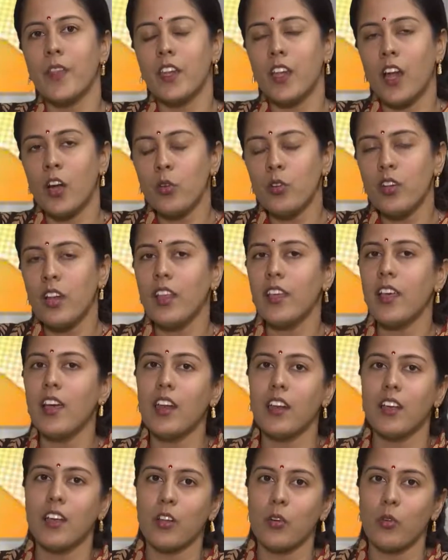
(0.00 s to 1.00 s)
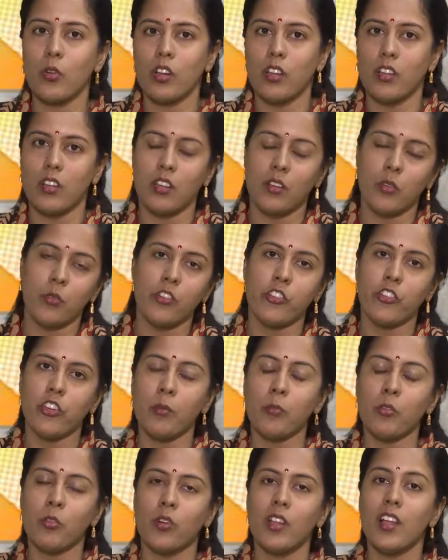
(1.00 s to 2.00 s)
நடுநிலையாக இருக்கிற ஒரு
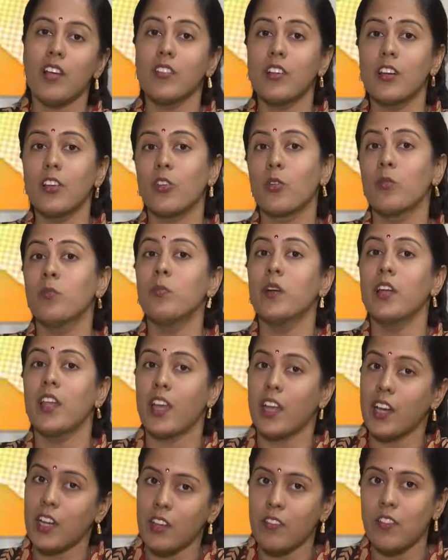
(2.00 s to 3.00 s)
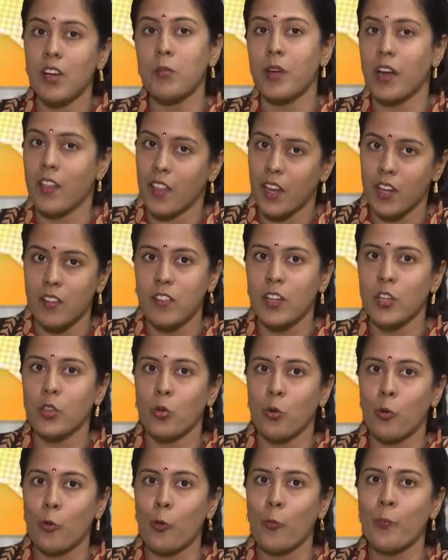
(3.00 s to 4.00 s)
விஷயம் கூட அவங்களுக்கு ரொம்ப நெகட்டிவாக
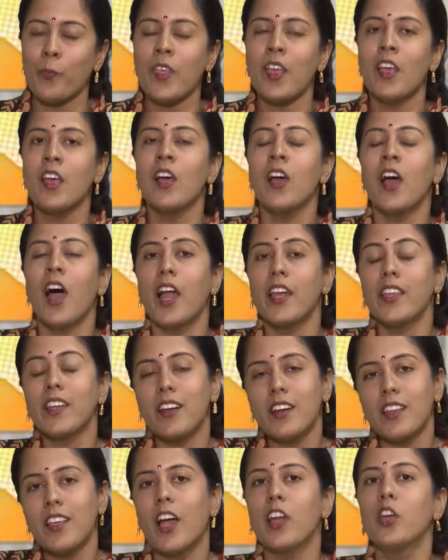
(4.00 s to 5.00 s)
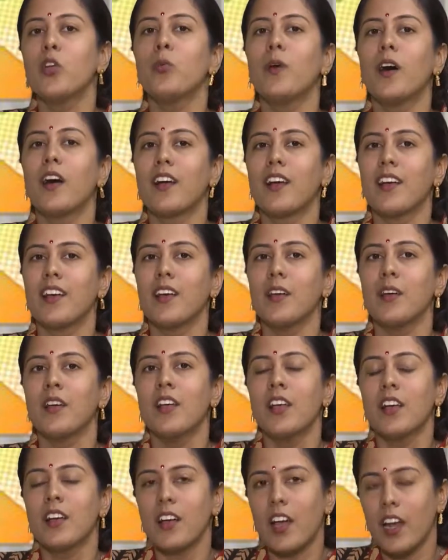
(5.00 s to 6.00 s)
மனதளவில் தோணும் அடிக்கடி அழுவாங்க
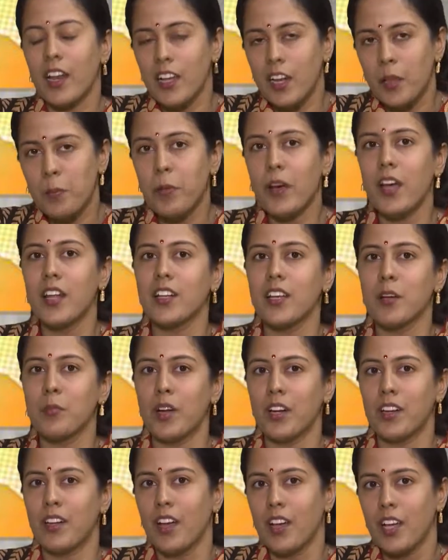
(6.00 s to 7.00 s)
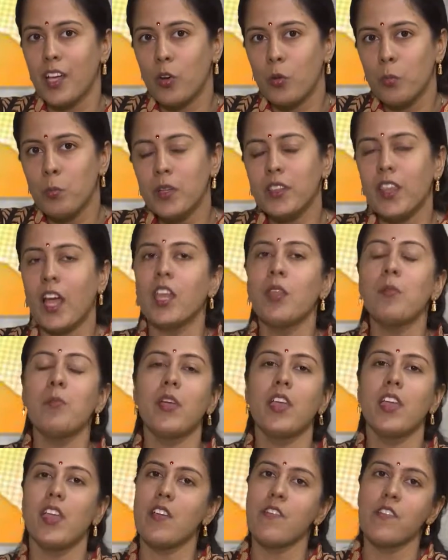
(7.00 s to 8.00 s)
கலகலப்பாக இருக்க மாட்டாங்க ரொம்ப
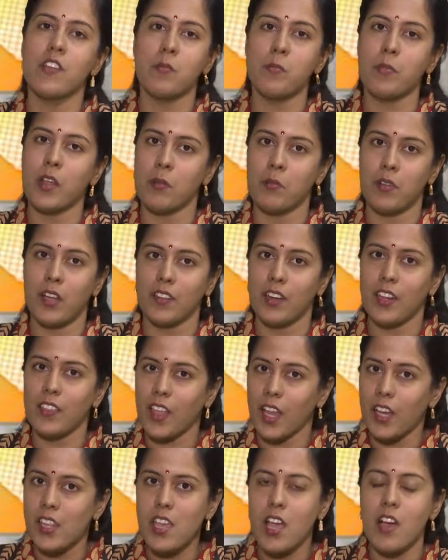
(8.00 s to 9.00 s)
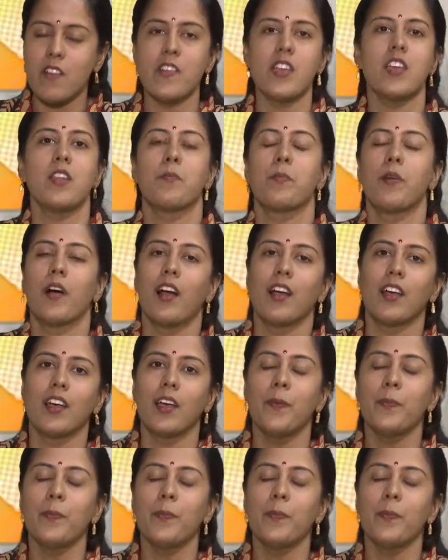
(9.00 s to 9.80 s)
தனிமையே விரும்புகிற மாதிரி தனியாகவே இருப்பாங்க